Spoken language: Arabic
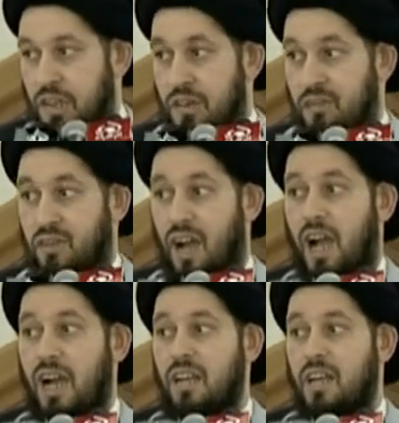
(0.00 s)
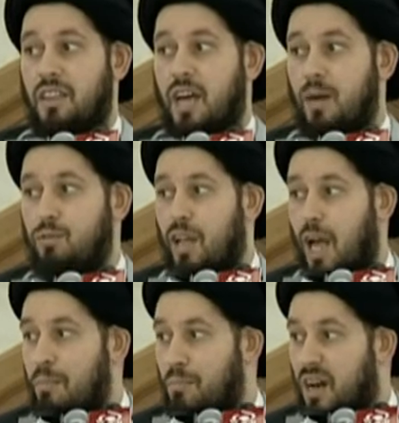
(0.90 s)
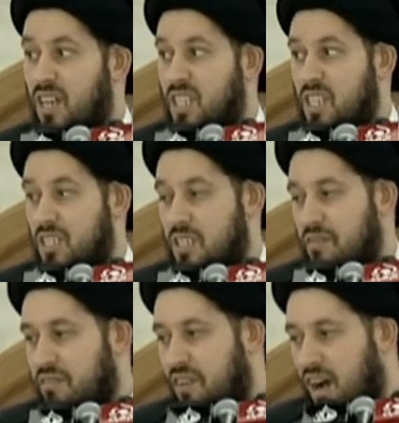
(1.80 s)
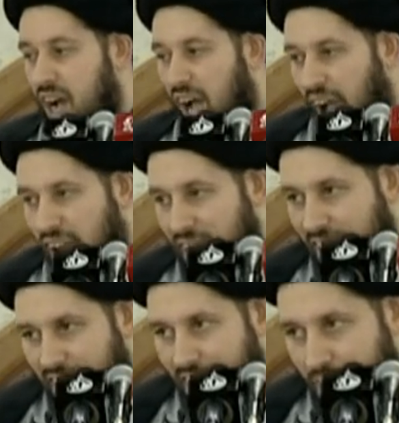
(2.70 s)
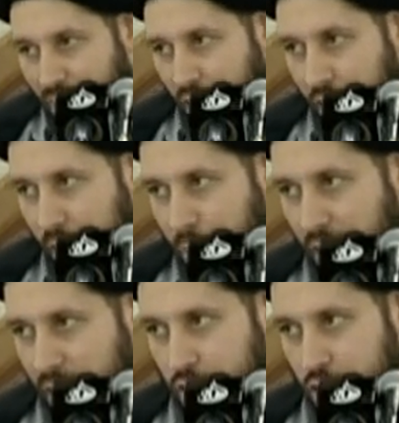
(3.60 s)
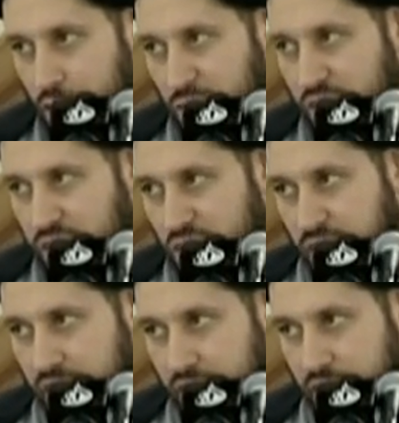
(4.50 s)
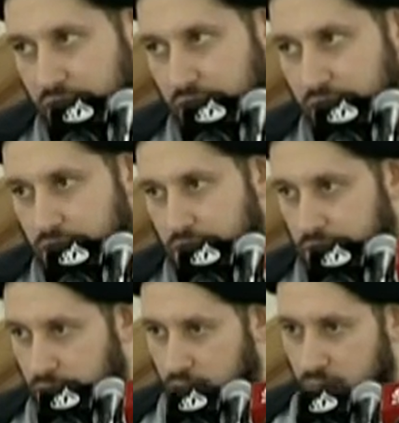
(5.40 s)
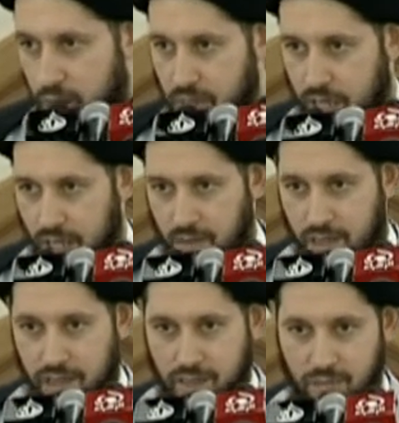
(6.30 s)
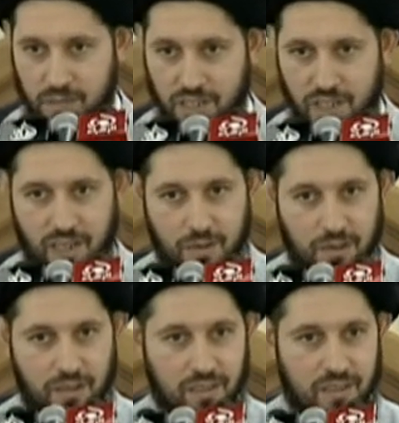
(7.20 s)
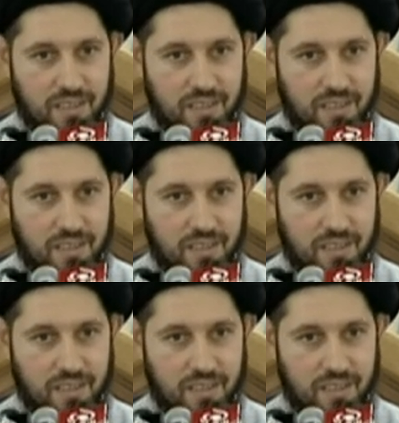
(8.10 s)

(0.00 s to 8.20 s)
فعرض أبو العباس السفاح على الإمام أن يفطر الإمام يعلم هذا اليوم من شهر رمضان